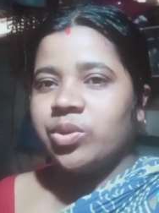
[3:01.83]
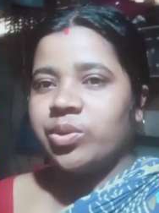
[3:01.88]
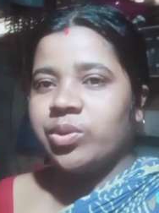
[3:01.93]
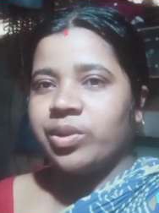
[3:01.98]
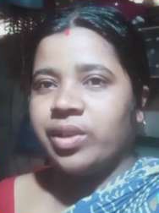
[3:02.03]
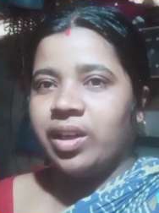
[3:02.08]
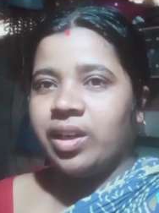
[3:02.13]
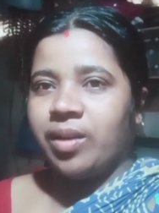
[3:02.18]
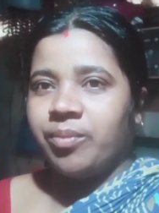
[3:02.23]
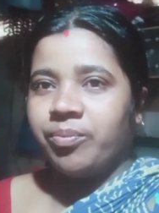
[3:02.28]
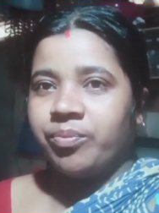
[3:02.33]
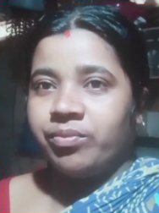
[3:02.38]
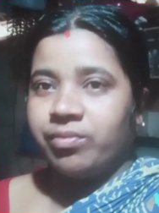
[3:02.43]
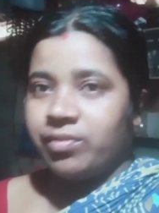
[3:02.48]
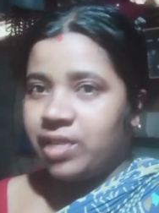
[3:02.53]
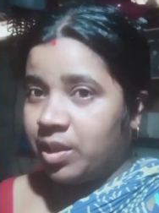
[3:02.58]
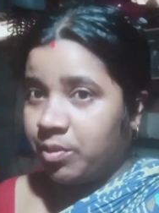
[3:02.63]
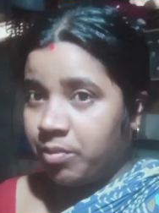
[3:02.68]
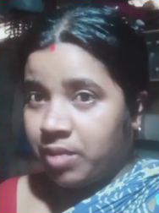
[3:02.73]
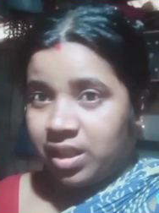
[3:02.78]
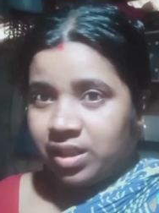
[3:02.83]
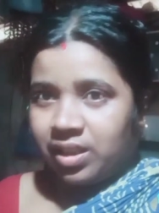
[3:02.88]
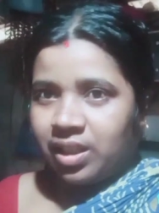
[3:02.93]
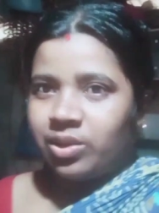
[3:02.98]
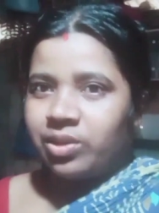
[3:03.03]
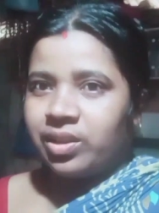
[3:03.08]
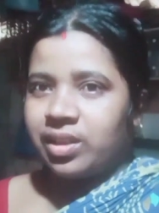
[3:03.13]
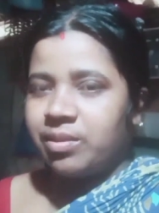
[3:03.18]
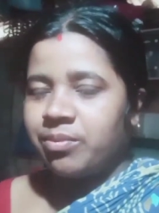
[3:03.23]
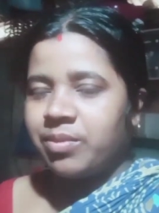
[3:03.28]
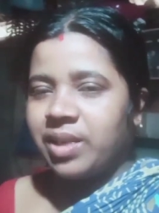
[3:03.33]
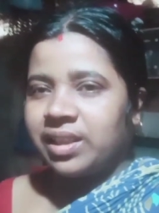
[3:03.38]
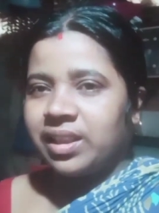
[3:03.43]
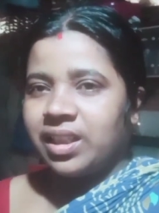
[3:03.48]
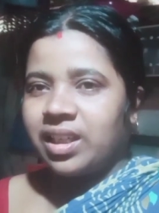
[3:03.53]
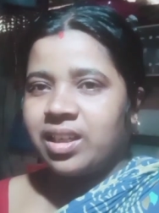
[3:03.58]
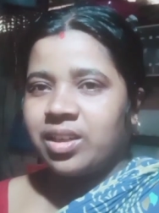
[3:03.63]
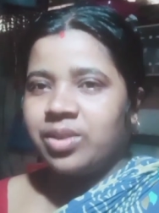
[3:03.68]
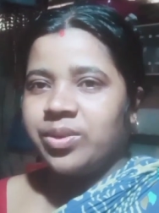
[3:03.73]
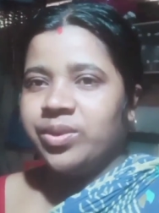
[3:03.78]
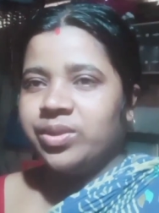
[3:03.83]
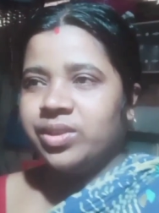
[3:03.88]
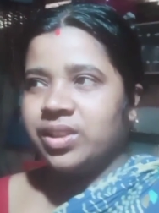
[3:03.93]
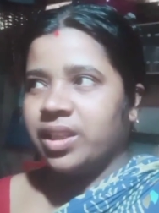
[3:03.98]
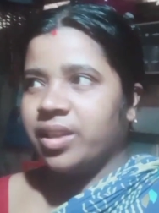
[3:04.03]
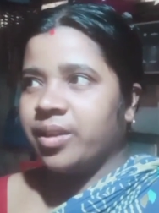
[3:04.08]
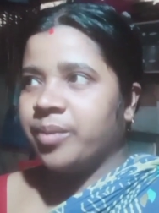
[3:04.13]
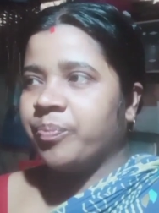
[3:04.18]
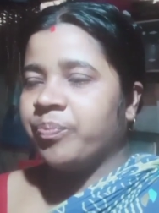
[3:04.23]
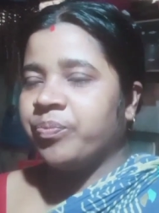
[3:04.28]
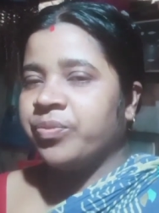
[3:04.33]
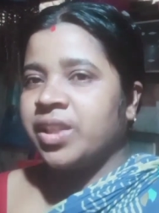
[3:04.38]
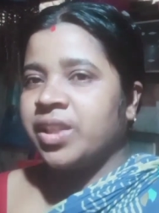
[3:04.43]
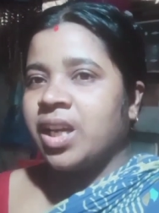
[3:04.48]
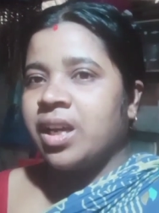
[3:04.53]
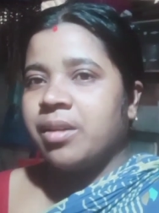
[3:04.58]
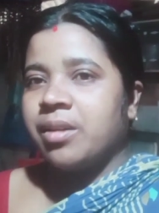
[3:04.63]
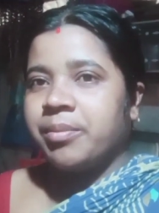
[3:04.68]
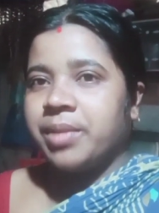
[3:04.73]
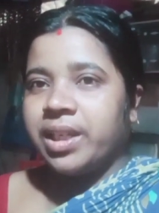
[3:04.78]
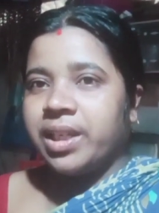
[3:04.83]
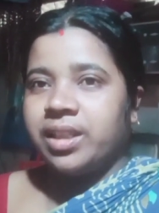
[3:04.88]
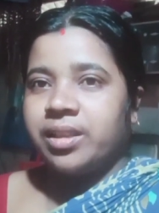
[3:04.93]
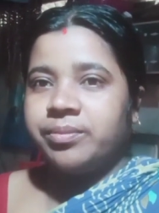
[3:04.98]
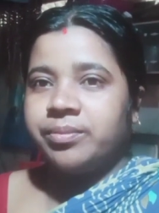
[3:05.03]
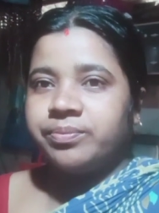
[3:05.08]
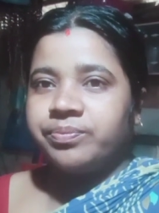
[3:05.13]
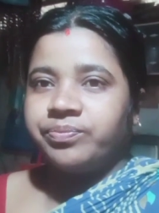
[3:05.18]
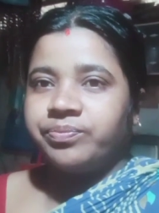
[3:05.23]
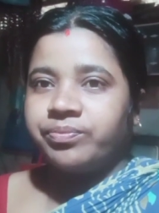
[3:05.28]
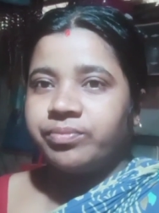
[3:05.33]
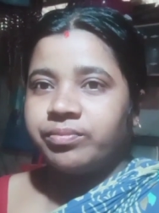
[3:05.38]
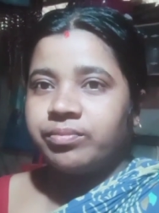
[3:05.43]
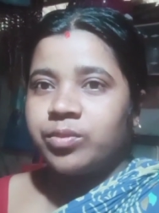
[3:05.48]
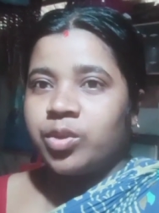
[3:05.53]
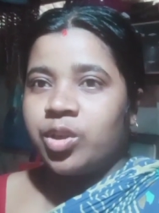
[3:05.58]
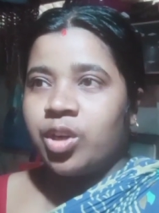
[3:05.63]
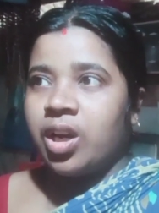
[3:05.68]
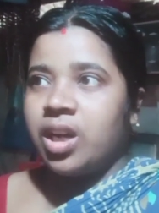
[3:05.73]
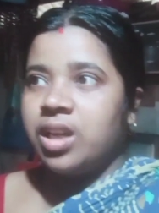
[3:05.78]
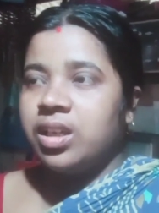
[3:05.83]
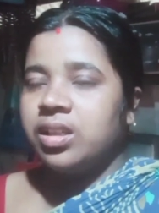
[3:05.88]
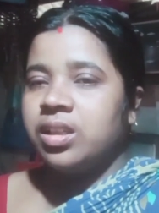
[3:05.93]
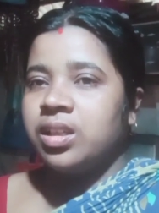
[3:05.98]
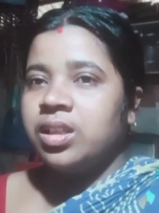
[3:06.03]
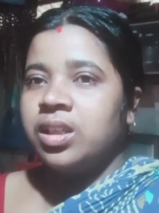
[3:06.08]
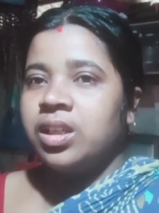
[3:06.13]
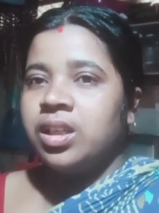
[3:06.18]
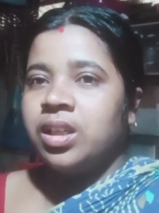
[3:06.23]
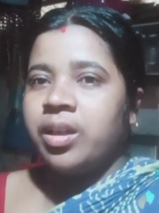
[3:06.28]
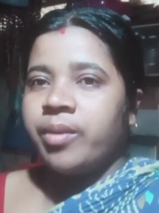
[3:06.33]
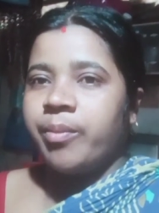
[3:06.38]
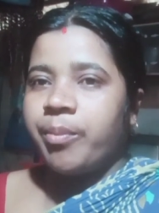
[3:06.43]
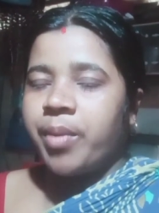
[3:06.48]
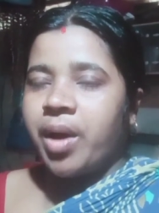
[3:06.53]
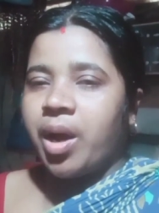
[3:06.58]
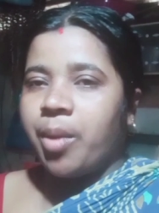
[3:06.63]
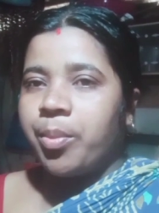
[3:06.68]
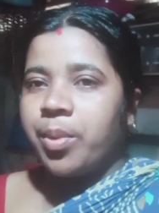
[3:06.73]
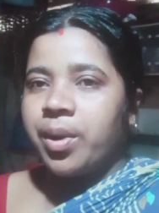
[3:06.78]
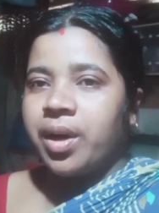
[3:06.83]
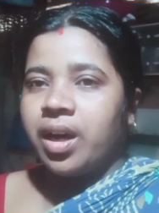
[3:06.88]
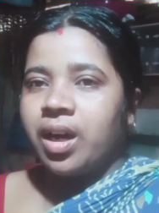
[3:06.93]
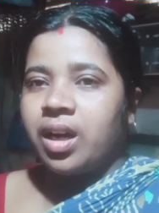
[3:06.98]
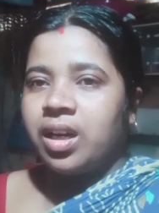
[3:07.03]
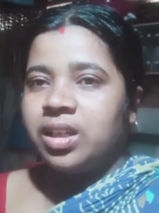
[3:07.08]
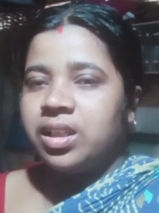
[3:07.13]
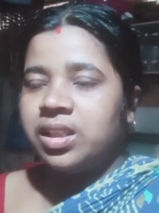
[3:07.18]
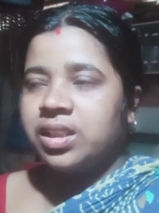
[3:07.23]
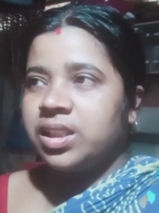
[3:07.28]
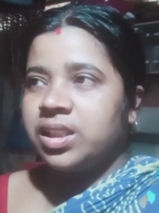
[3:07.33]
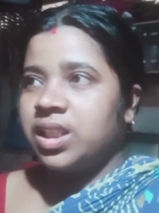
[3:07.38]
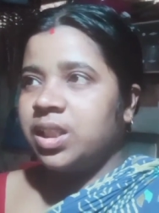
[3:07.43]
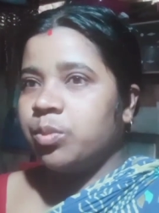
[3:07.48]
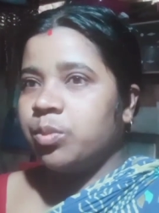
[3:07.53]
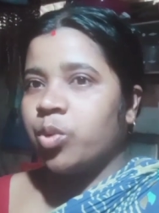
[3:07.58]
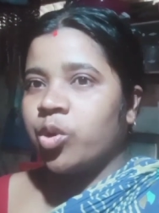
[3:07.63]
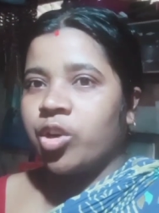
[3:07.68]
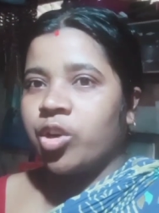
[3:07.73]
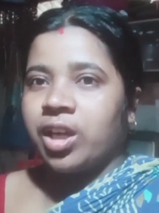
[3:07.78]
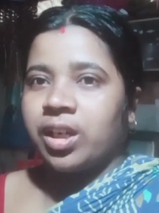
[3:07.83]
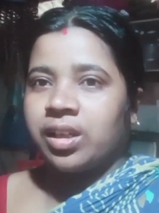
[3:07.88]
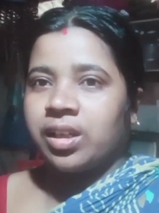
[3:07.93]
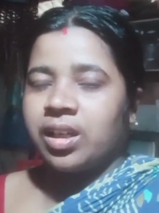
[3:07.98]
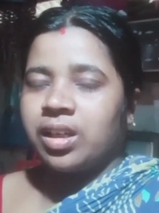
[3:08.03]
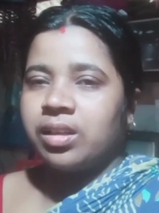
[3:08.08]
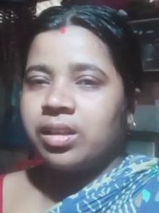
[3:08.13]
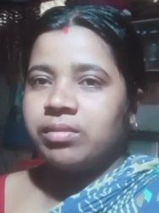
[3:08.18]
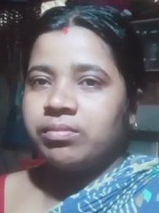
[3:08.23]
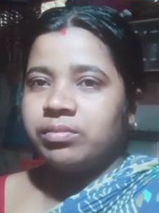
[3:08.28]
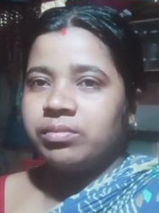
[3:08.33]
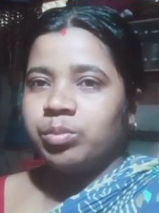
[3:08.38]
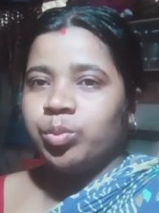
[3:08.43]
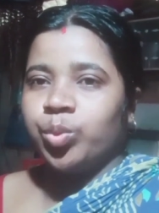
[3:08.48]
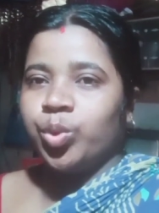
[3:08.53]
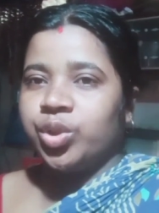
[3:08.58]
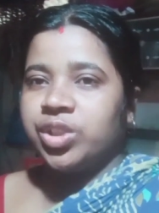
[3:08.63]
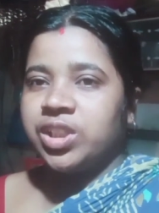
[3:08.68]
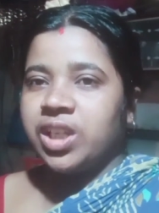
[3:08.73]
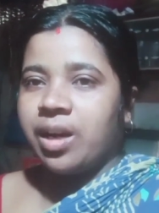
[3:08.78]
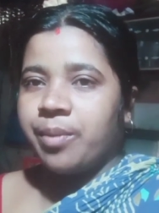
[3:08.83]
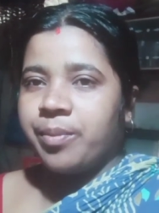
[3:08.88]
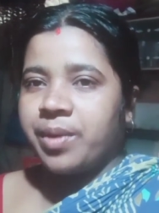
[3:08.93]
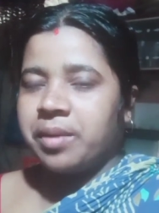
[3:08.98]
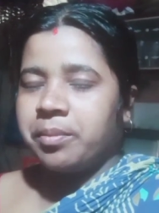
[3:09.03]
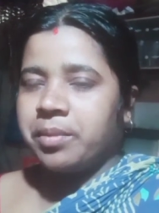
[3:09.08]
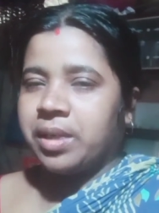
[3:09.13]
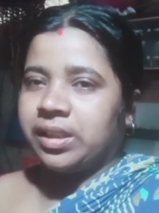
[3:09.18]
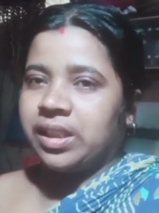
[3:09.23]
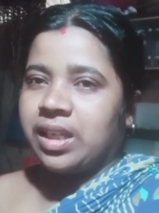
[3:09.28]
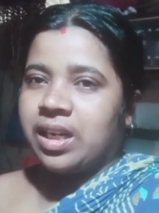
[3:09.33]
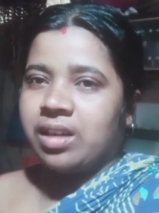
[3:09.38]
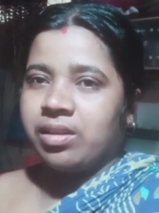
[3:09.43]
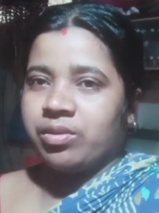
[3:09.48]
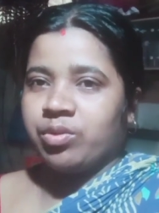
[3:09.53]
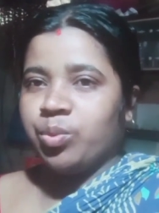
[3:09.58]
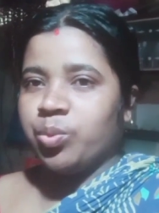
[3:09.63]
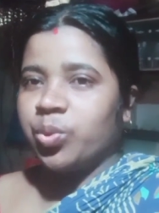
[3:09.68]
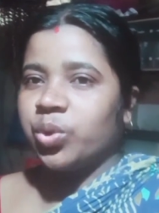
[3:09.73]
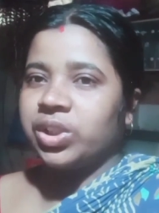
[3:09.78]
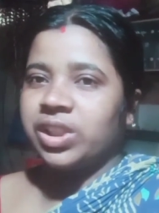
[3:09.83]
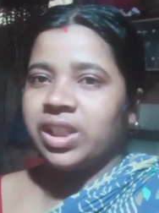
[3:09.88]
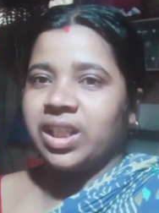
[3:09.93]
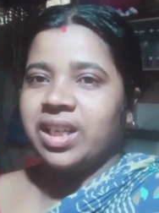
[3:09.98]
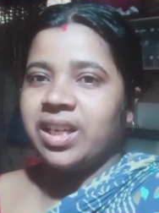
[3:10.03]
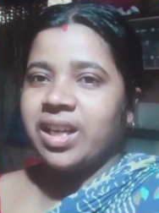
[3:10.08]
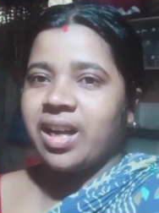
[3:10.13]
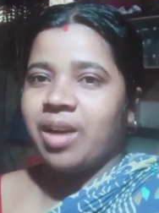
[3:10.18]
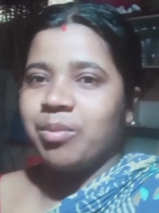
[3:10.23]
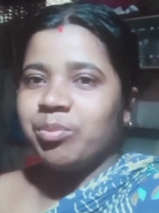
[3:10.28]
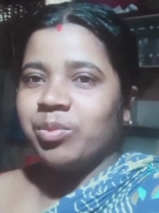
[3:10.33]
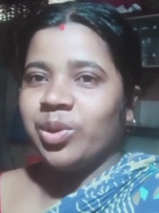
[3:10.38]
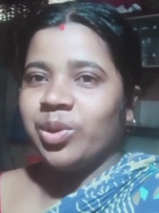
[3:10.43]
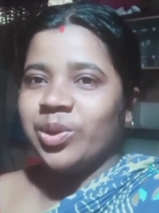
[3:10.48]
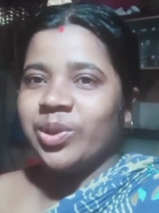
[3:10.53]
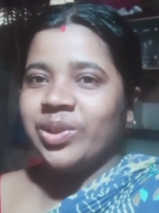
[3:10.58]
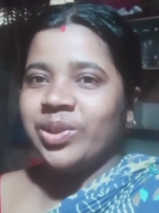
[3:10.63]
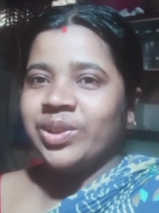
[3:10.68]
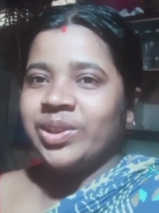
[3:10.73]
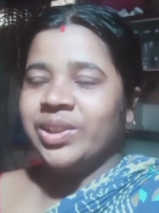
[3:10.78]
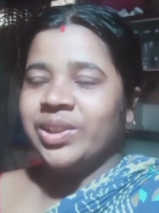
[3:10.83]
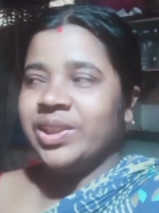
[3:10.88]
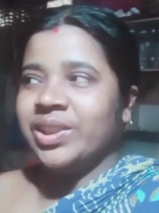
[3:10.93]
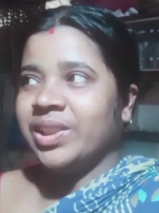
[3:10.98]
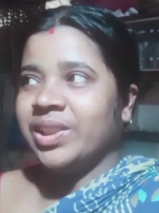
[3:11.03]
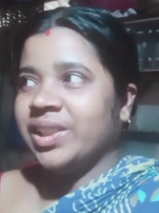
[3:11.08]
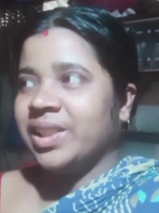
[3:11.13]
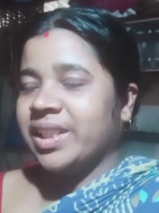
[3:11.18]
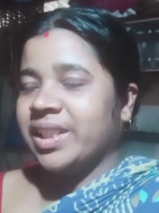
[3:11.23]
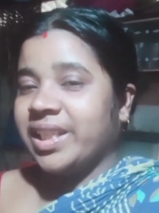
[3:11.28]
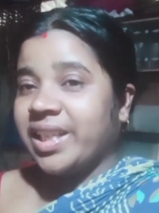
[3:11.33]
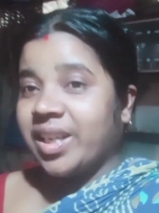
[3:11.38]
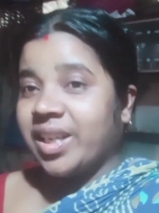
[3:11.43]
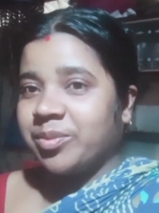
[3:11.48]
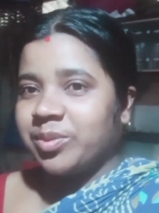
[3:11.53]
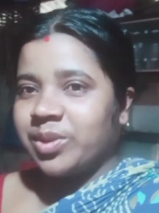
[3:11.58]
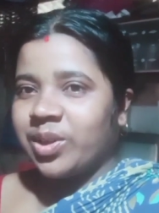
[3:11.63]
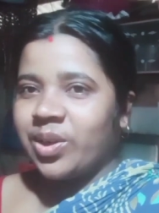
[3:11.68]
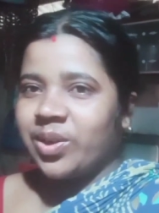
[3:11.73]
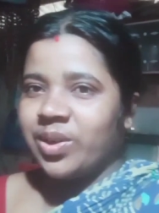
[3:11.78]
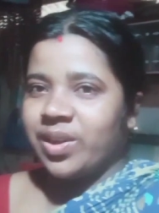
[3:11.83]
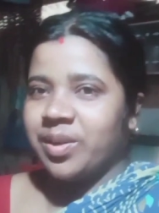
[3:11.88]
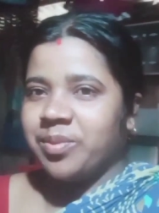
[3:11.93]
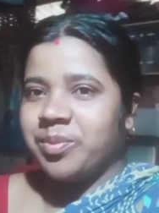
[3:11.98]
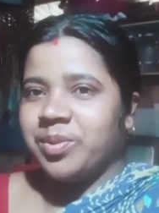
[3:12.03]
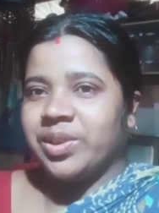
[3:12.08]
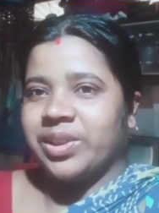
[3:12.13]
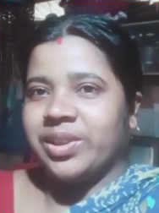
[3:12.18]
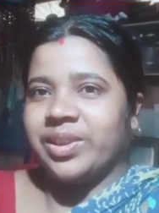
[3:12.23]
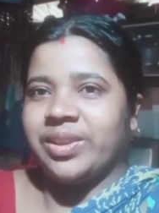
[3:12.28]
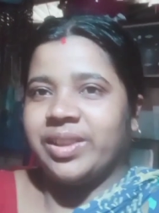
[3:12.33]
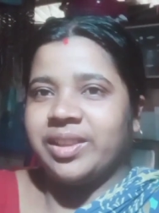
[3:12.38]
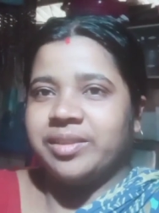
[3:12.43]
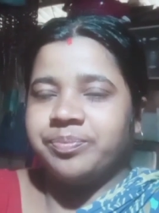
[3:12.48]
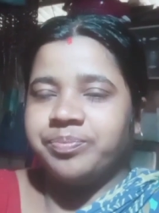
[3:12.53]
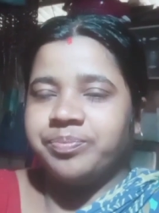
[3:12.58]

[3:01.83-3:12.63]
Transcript: করলাম মানে মাথা মাথাটা ঘষে মানে মনে হয় বাবা কি বড় একটা বোঝা আমার মাথার ওপর থেকে নামলো এরম ধরনের মনে হয়